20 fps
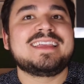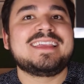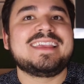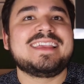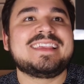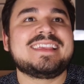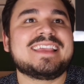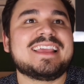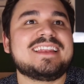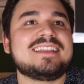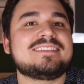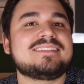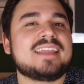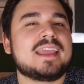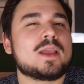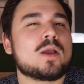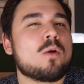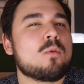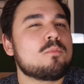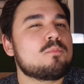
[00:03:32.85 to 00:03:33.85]
e que ele
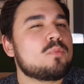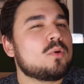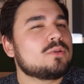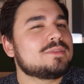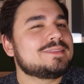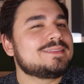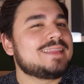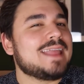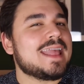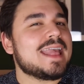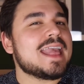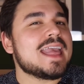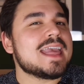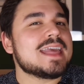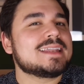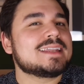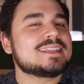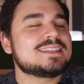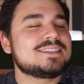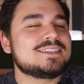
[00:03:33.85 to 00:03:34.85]
tenha um
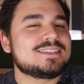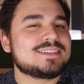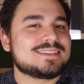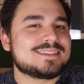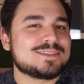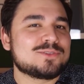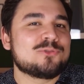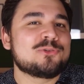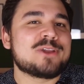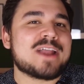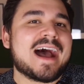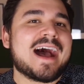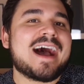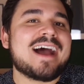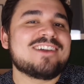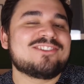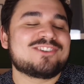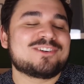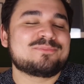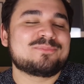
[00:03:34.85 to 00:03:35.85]
poder de segurar
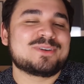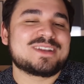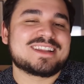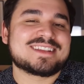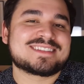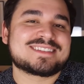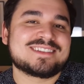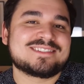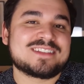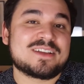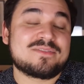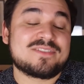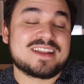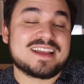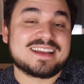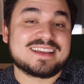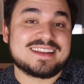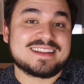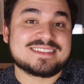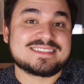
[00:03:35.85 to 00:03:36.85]
a evaporação da
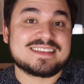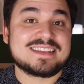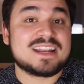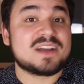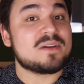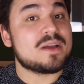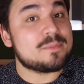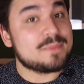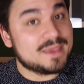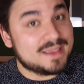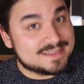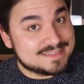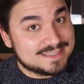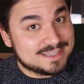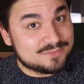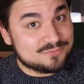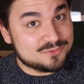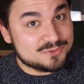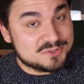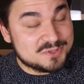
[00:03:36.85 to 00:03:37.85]
fragrância. E não é bem
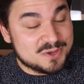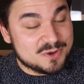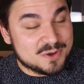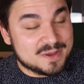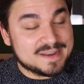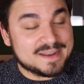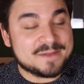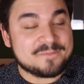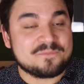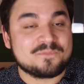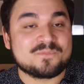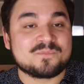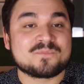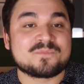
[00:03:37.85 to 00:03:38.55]
assim que funciona.